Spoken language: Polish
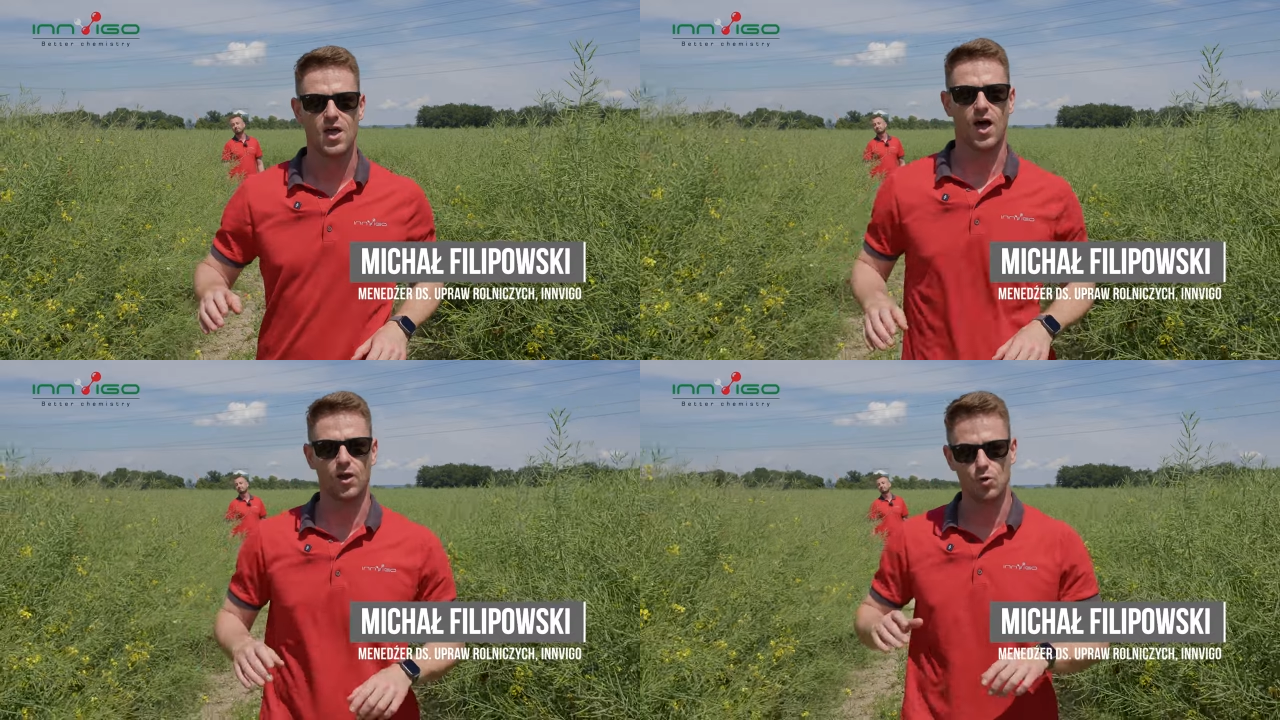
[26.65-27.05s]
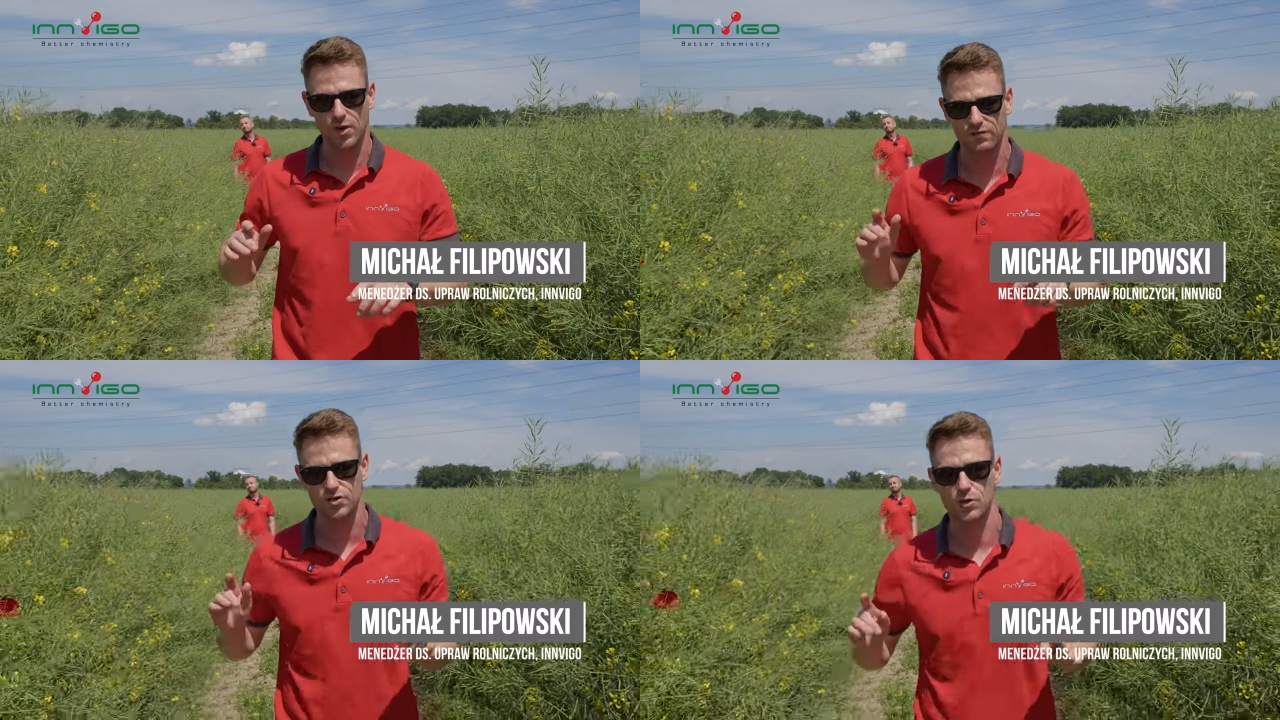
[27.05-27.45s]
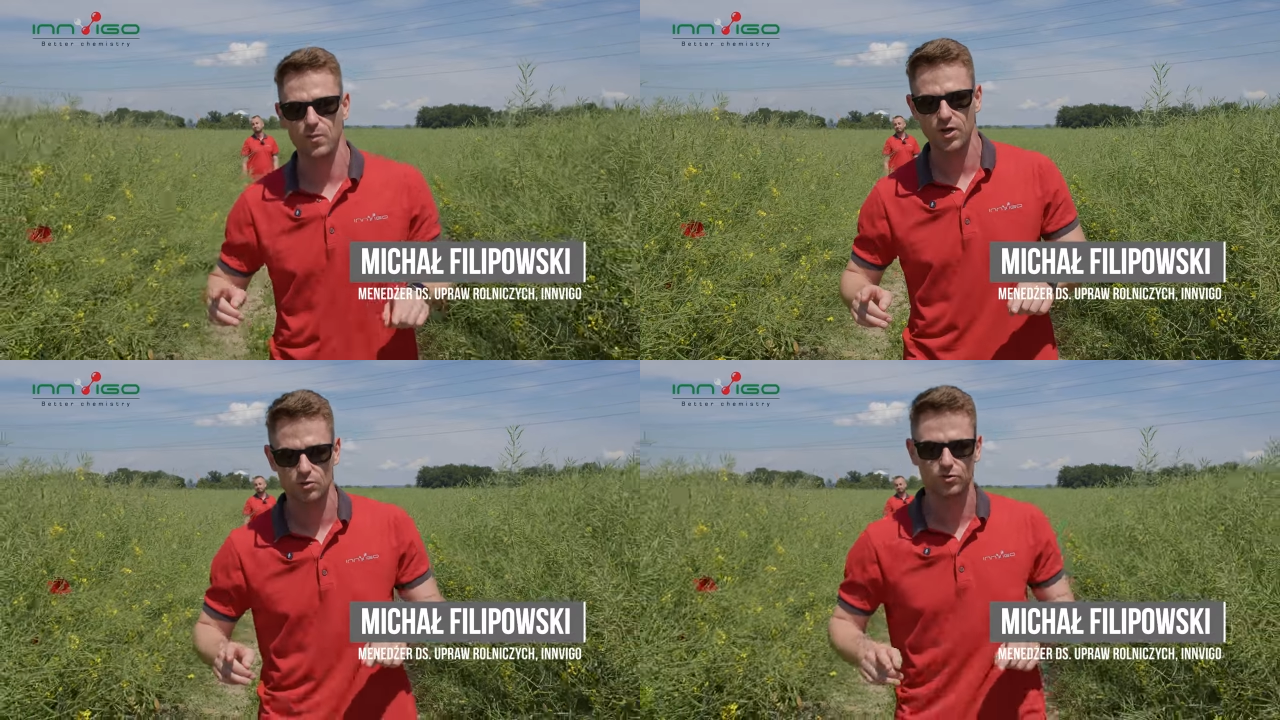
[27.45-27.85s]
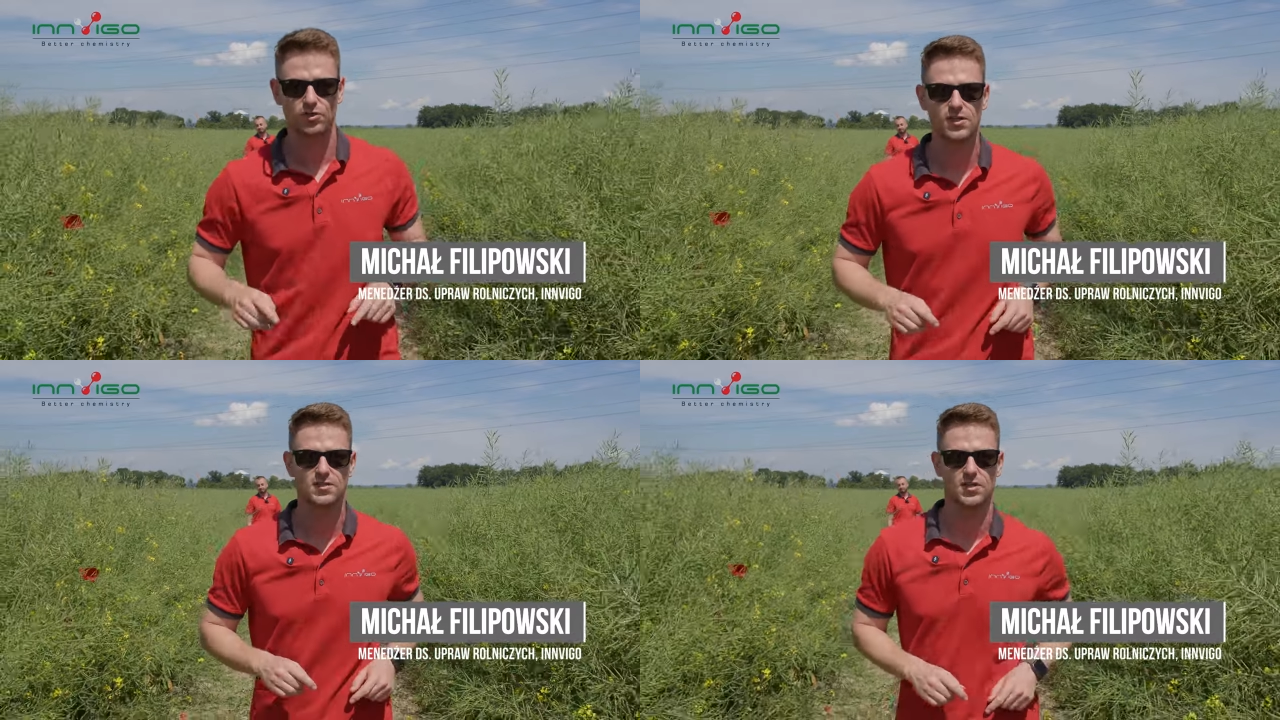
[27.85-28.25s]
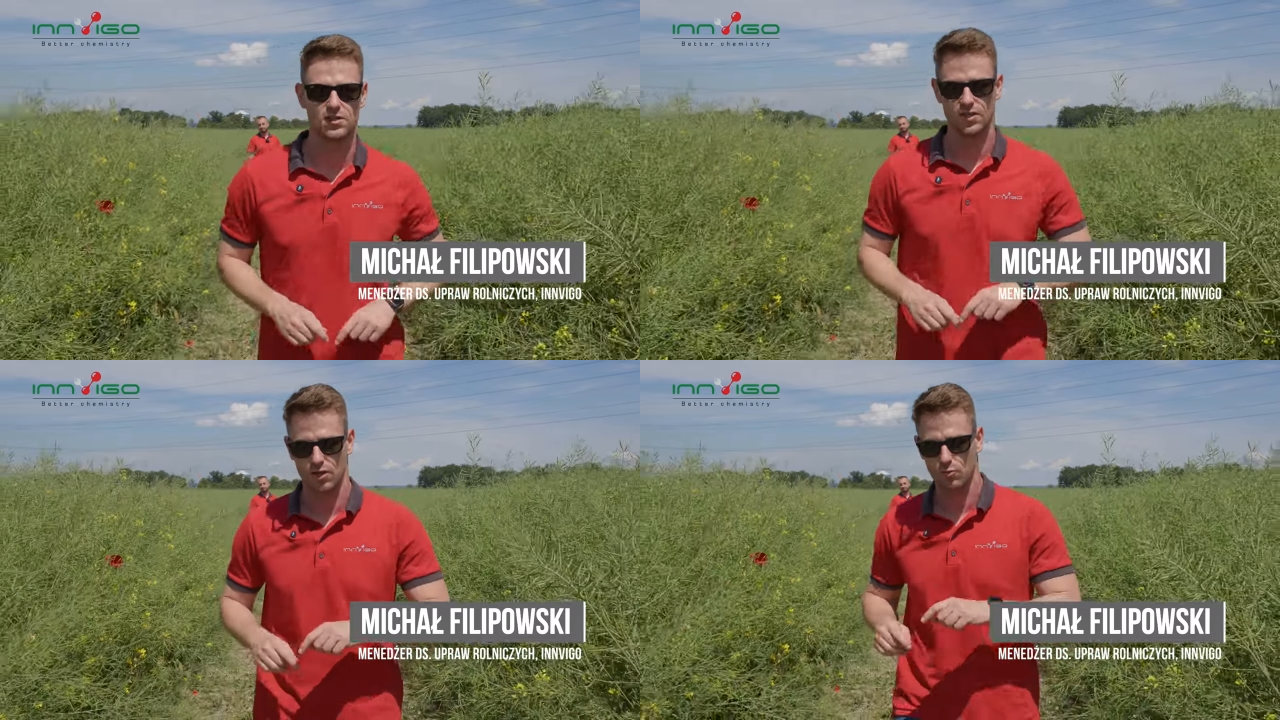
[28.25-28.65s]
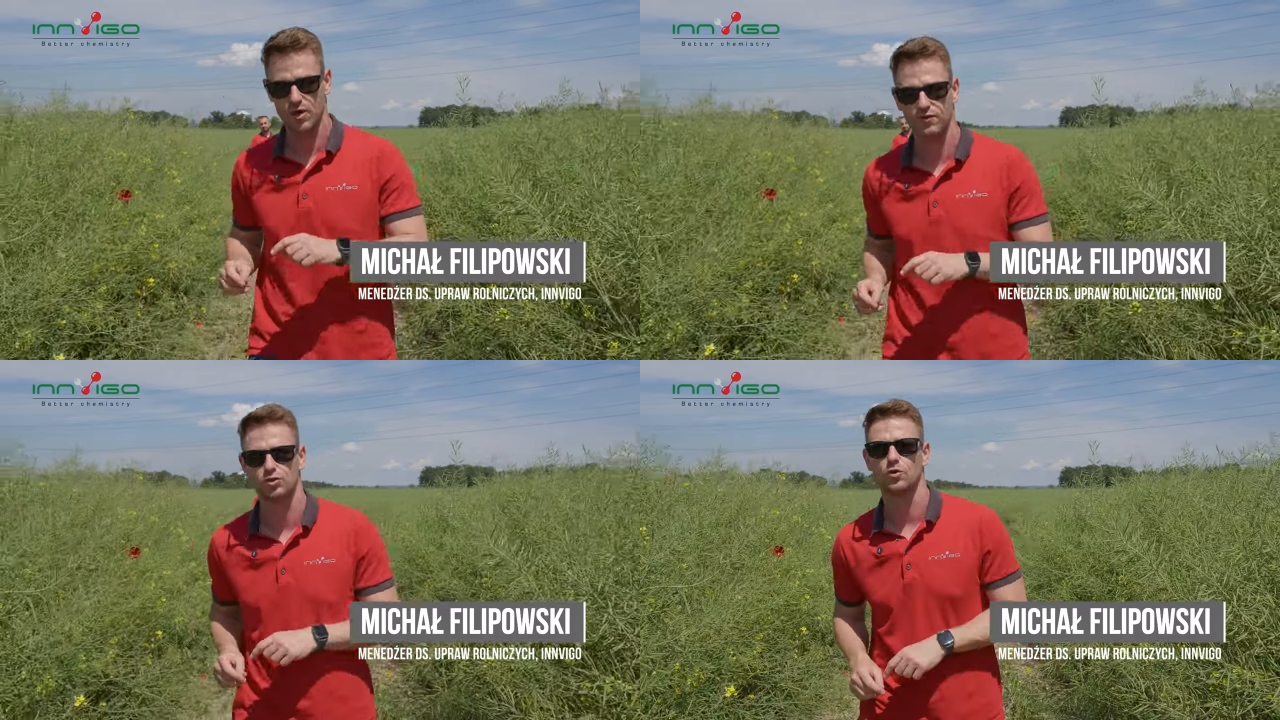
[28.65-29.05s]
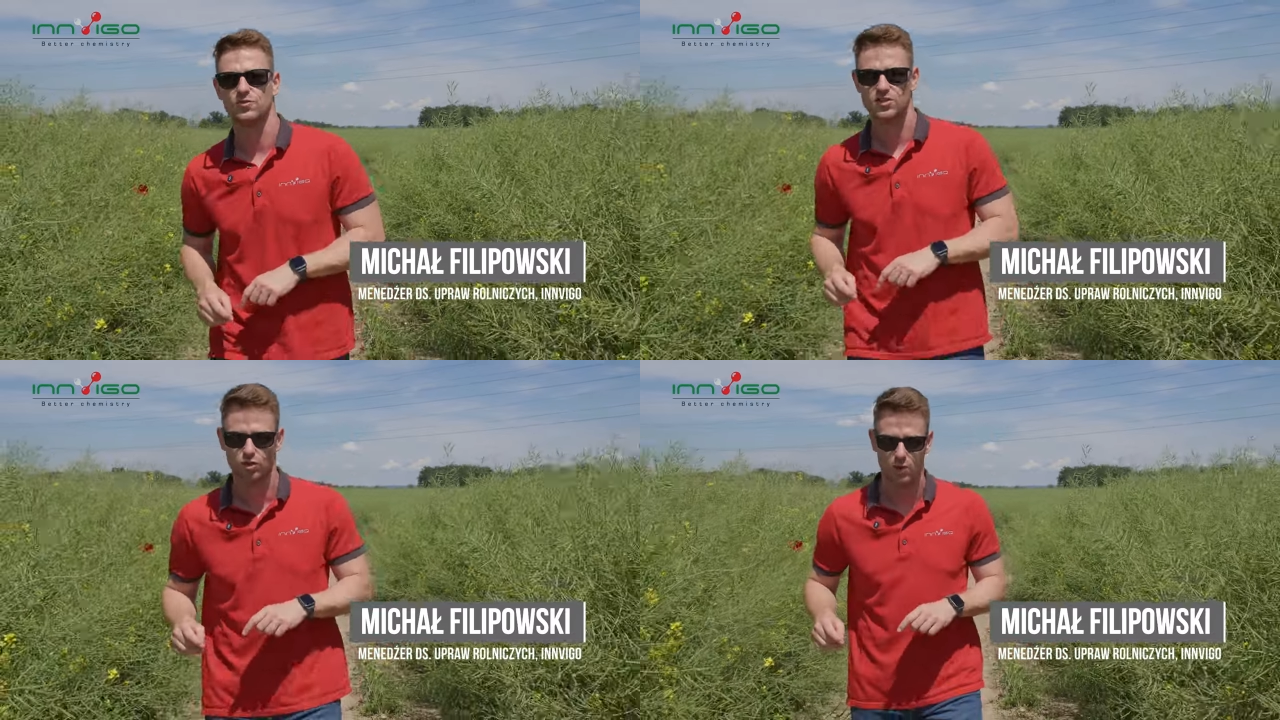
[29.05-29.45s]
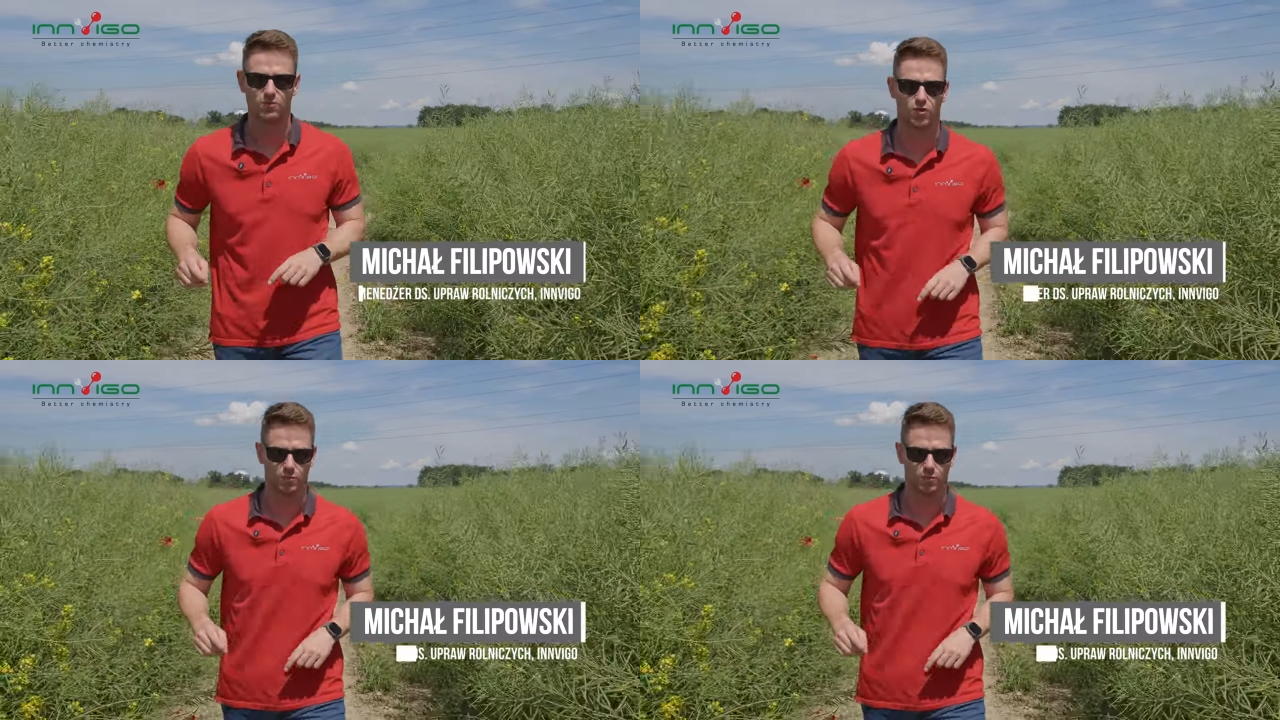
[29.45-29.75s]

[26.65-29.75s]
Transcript: ale uprawa rzepaku to nie jest jedyna uprawa, którą testujemy w